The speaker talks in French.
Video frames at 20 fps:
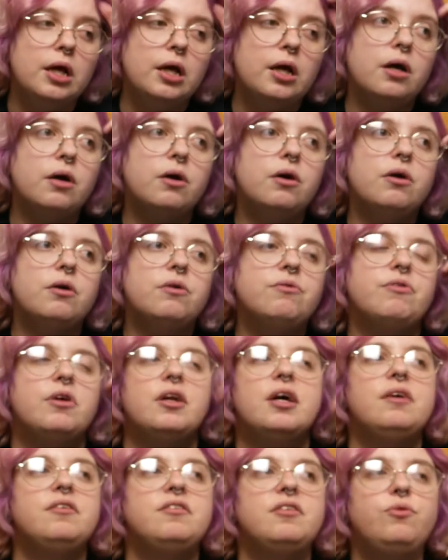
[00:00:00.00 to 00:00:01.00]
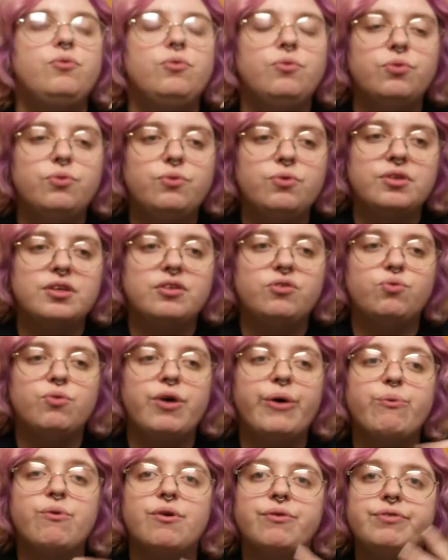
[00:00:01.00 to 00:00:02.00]
voilà, c'est une toute autre
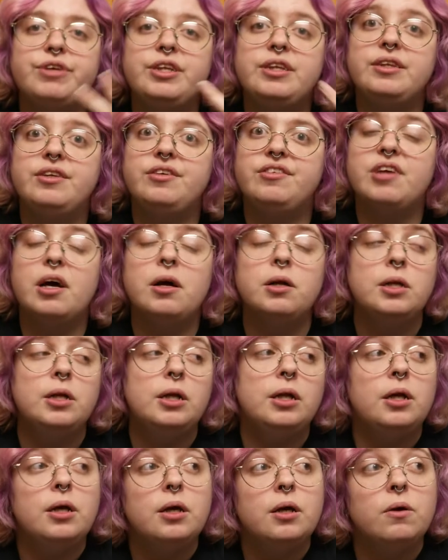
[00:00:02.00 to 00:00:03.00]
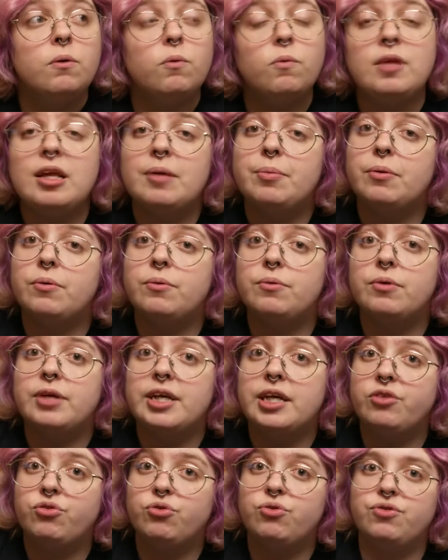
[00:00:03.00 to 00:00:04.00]
histoire où en fait déjà on apprend
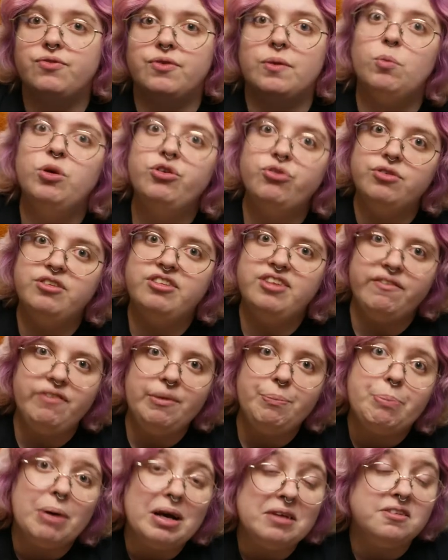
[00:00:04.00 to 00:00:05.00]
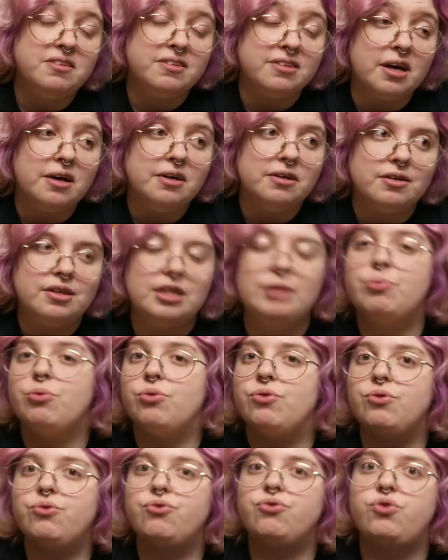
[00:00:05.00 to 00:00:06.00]
quelque chose, enfin moi je ne savais pas ça, et
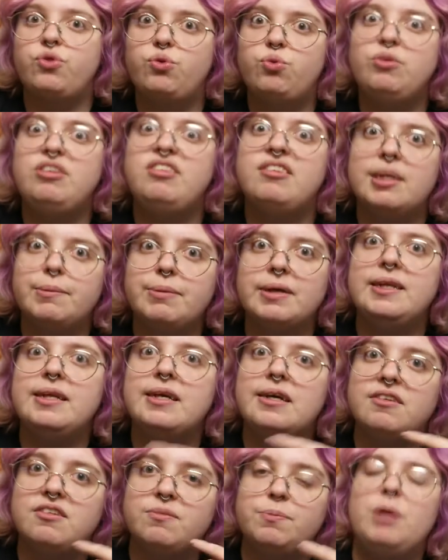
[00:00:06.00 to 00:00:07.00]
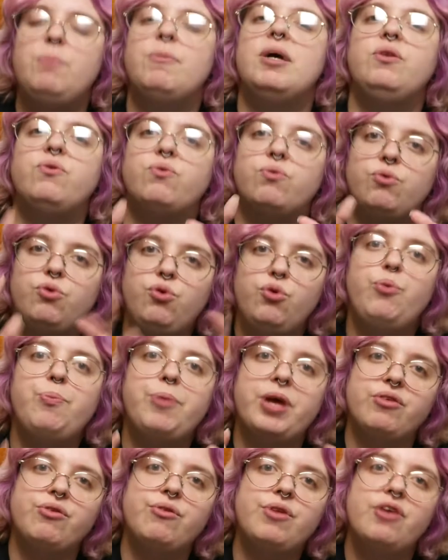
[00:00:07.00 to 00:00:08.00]
pourtant je suis Sabrina Spellman, donc le
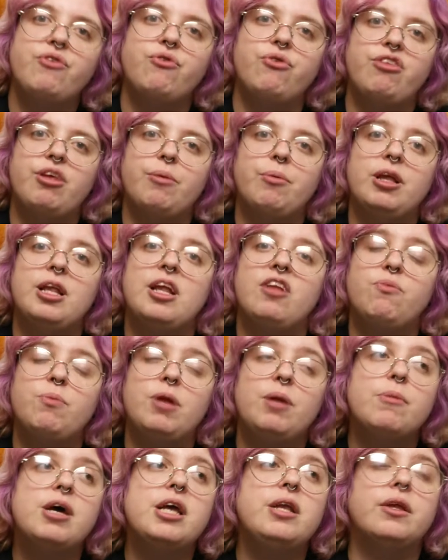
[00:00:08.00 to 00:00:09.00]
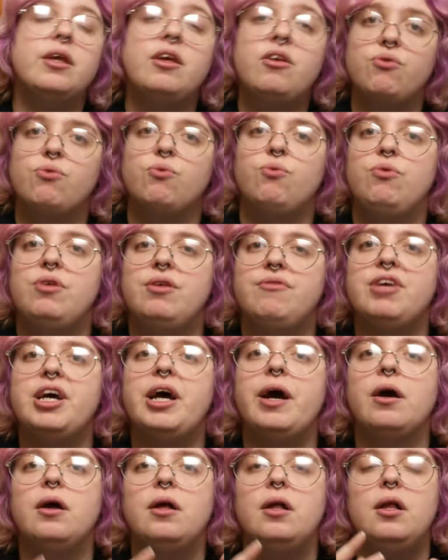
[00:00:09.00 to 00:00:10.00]
personnage de Sabrina Spellman et son
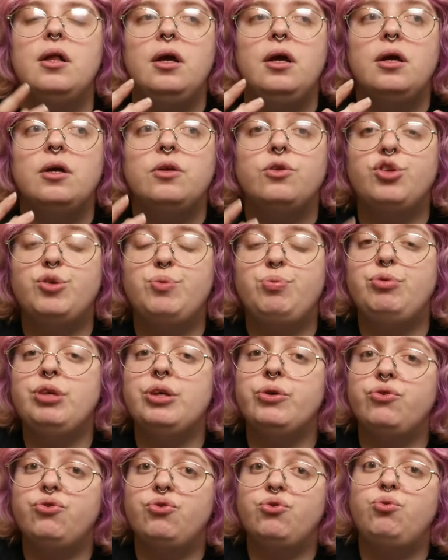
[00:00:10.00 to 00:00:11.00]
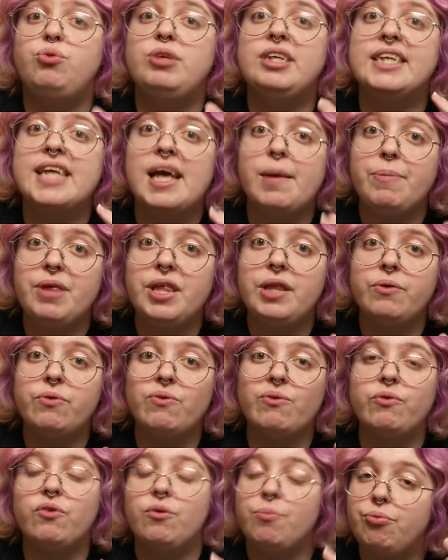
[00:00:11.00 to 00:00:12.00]
univers, depuis que je suis gamine,
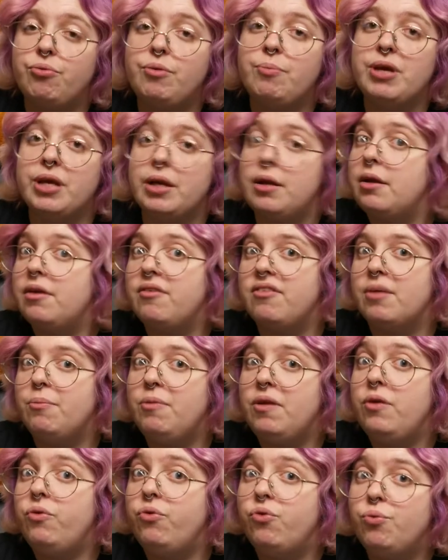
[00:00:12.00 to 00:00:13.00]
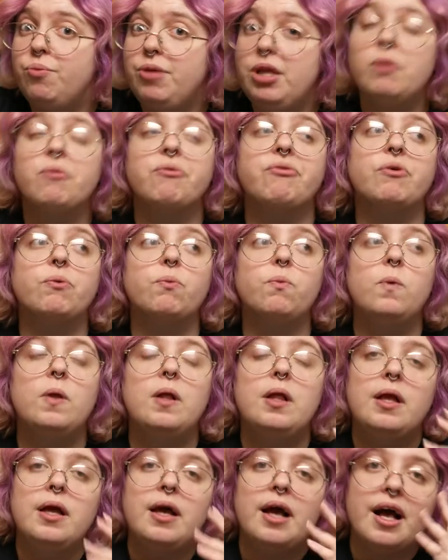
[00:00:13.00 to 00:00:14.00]
donc depuis ben, les années 2000 environ,
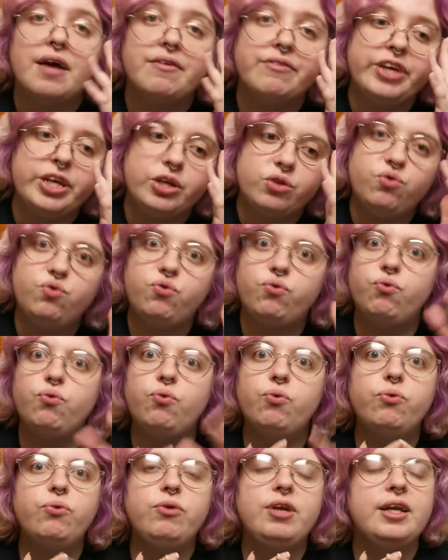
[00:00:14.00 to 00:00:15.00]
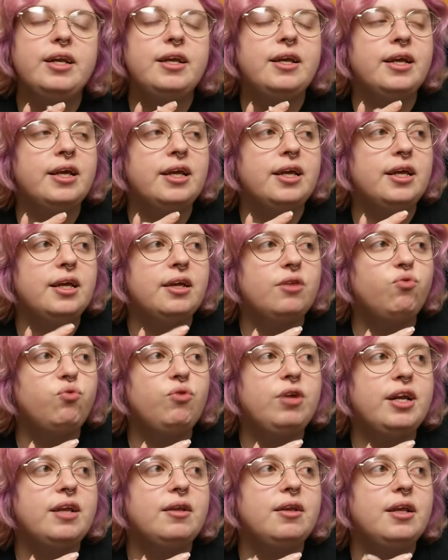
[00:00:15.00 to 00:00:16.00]
avec tous les,
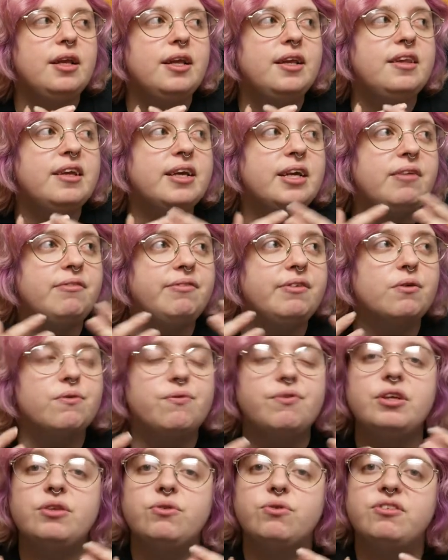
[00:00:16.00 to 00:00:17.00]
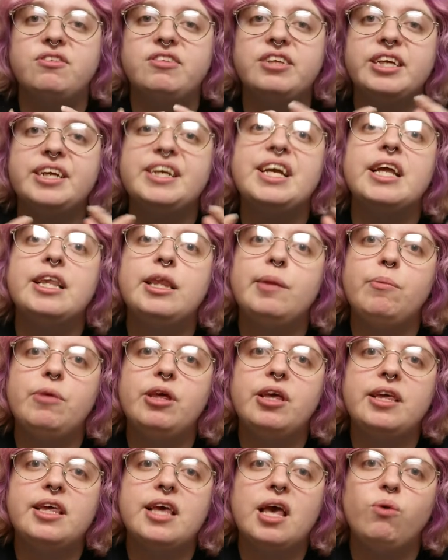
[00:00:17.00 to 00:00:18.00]
toutes les, dérivés en fait de séries
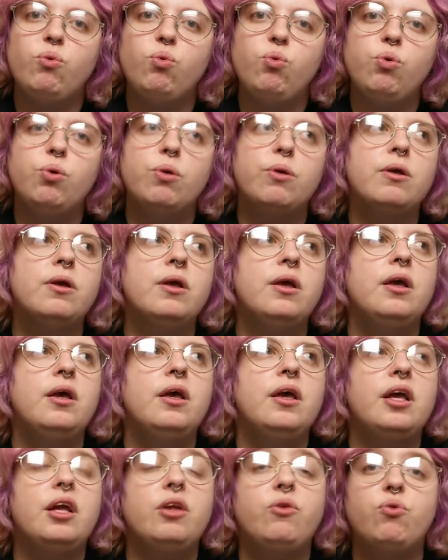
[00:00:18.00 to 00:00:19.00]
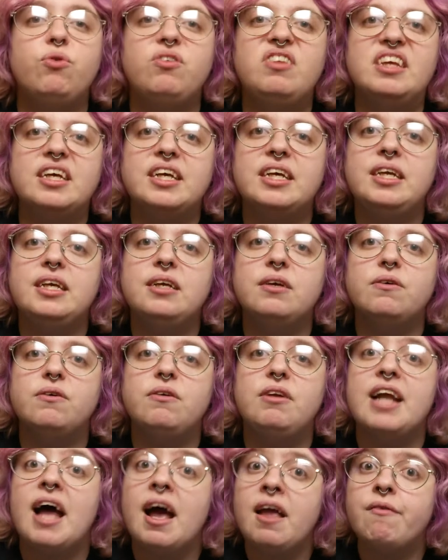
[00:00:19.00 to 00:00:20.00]
animées qu'il y a eu, et de séries
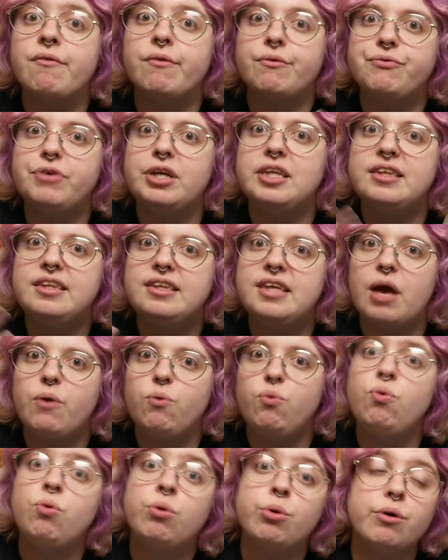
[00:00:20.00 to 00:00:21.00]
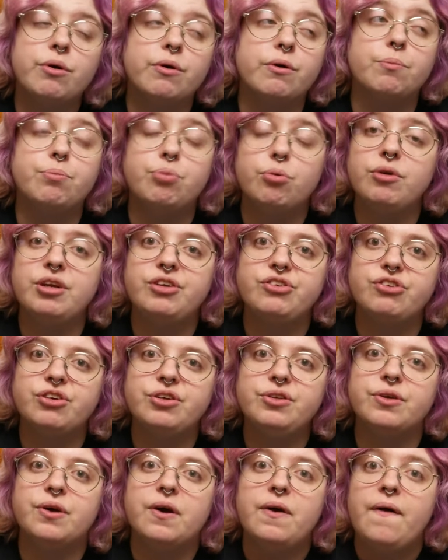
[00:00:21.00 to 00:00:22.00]
euh, live en fait qu'il y a eu euh, pour les
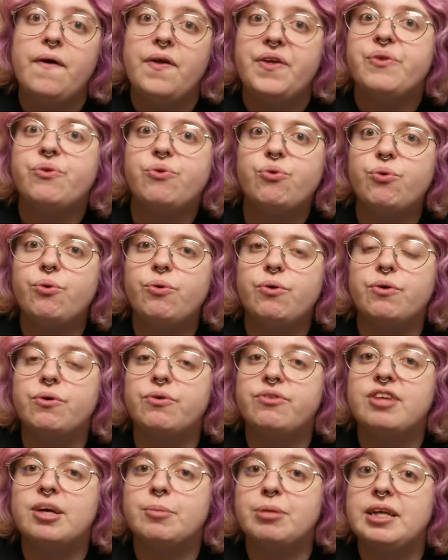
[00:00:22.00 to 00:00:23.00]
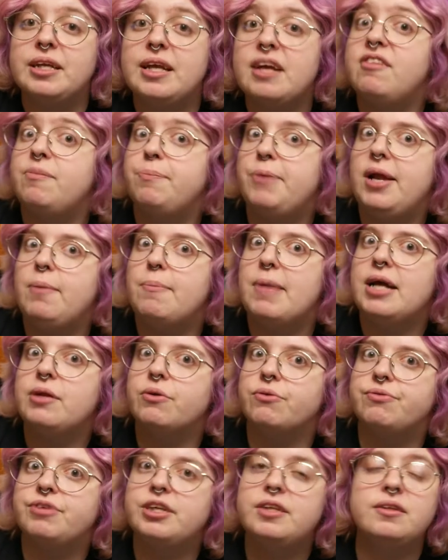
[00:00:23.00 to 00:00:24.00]
jeunes de euh, Sabrina Spellman
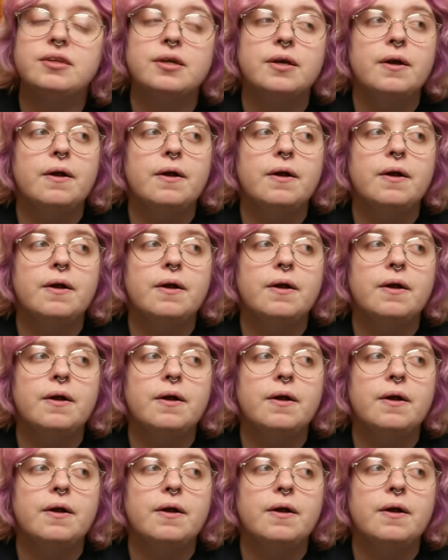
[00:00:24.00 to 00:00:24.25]
en fait.